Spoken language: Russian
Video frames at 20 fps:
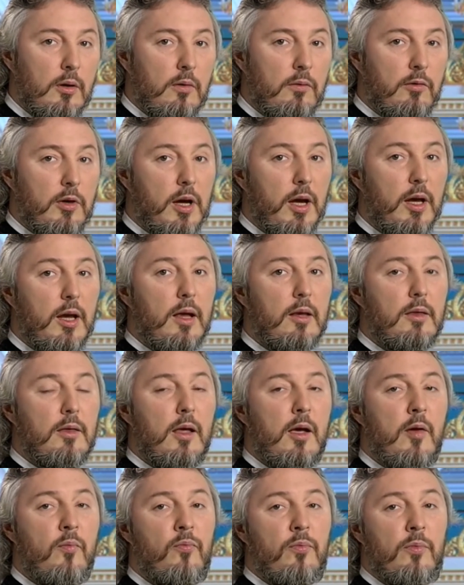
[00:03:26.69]

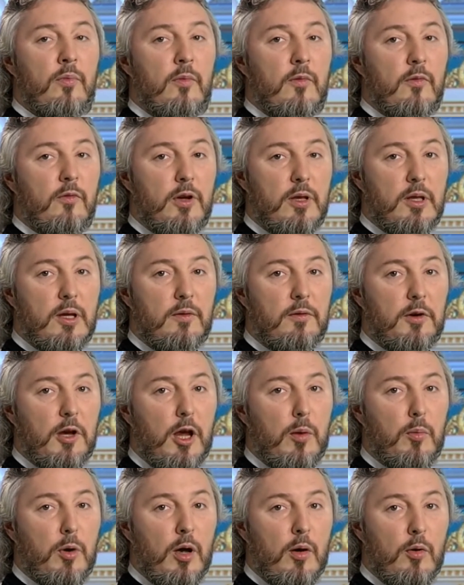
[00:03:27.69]
Вероятно, в это
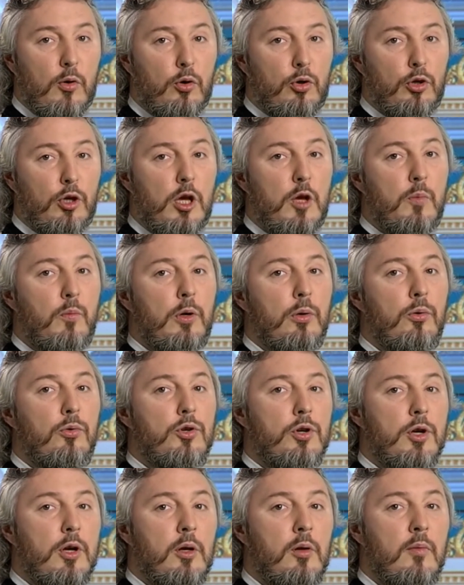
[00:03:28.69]
время он и
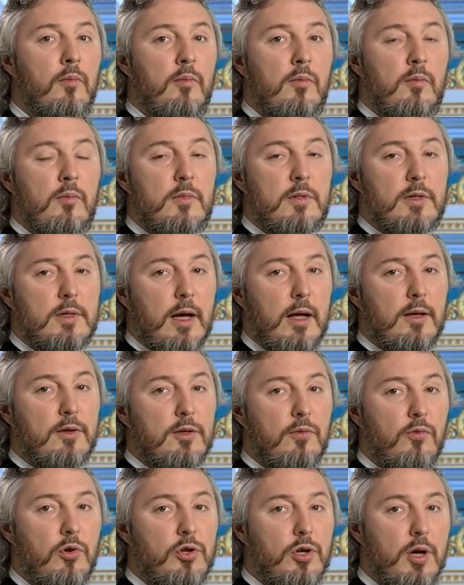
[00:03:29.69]
получил сан
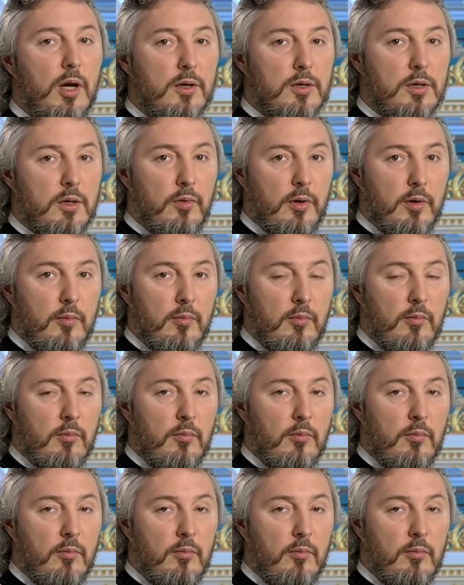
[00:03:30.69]
священства.